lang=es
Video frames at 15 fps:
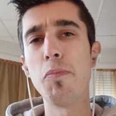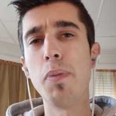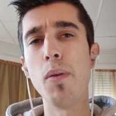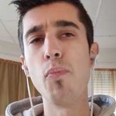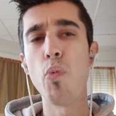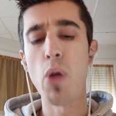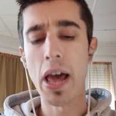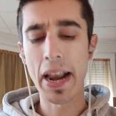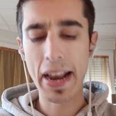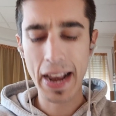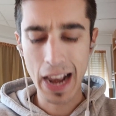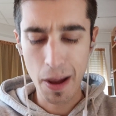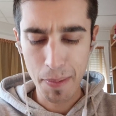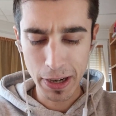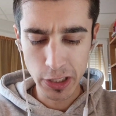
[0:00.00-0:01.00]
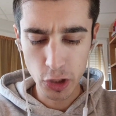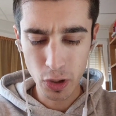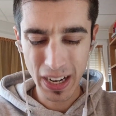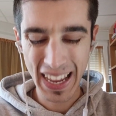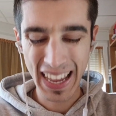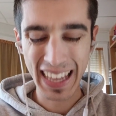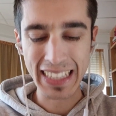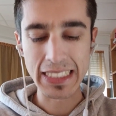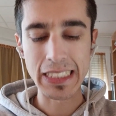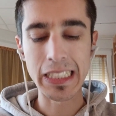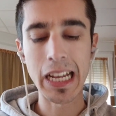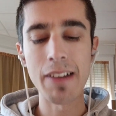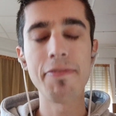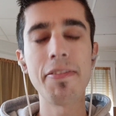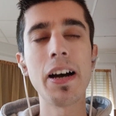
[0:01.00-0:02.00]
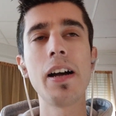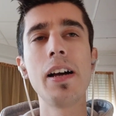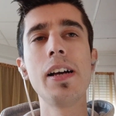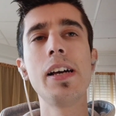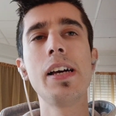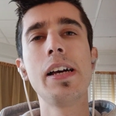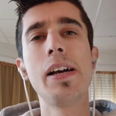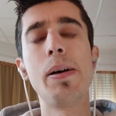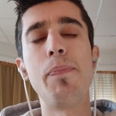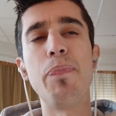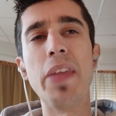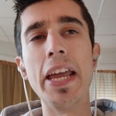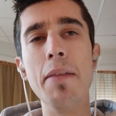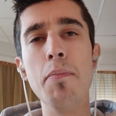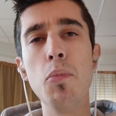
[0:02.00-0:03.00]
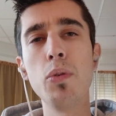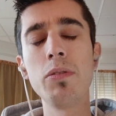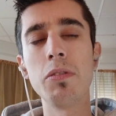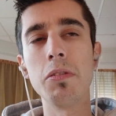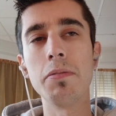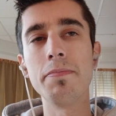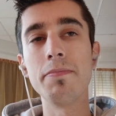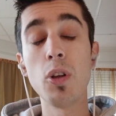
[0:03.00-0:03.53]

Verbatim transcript: Popular, la mayor estafa del mundo.